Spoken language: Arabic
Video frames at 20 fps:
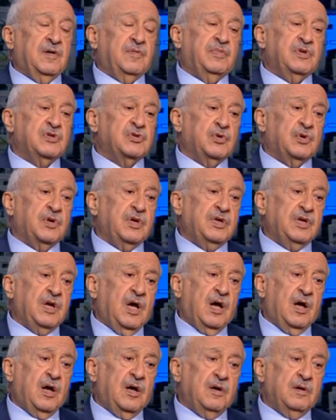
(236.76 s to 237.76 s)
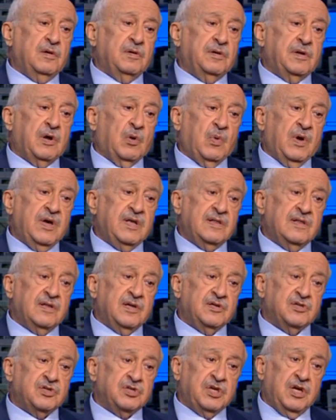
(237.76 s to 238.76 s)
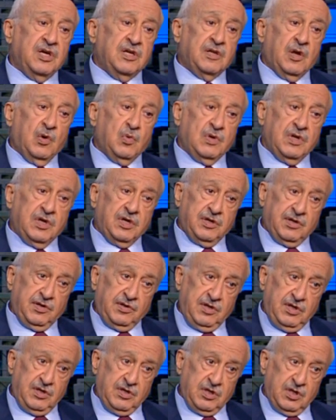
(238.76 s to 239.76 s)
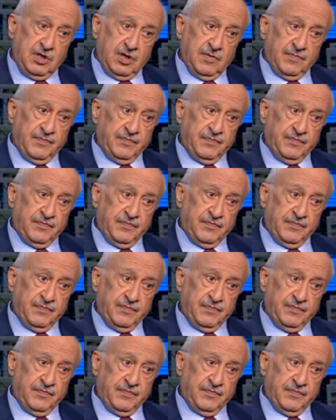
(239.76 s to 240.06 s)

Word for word: بسوريا نواة لإنشاء دولة كردية